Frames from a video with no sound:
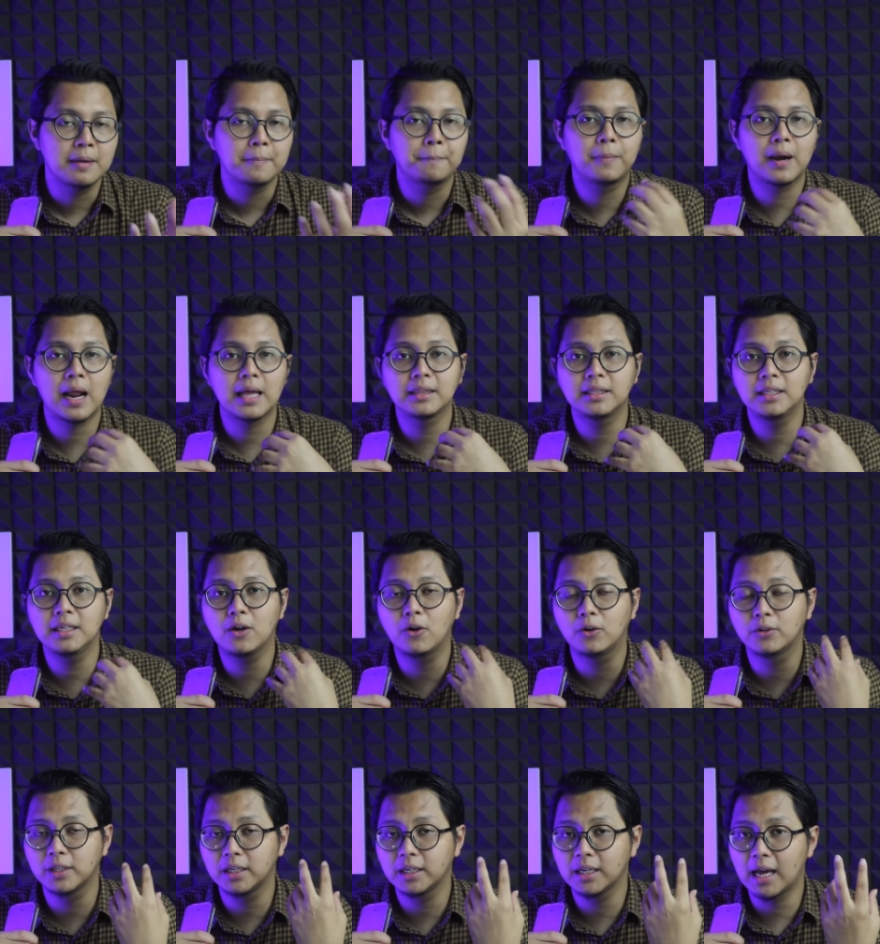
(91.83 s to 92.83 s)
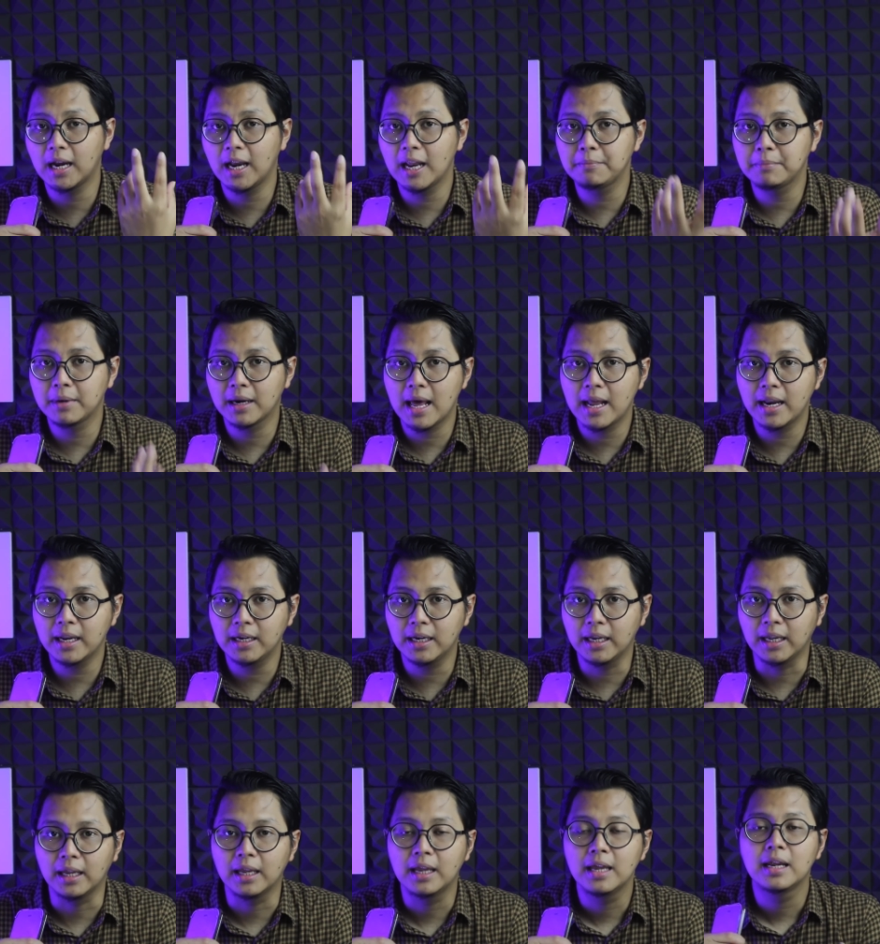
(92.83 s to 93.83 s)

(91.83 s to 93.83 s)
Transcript: berarti konten kalian menarik nih.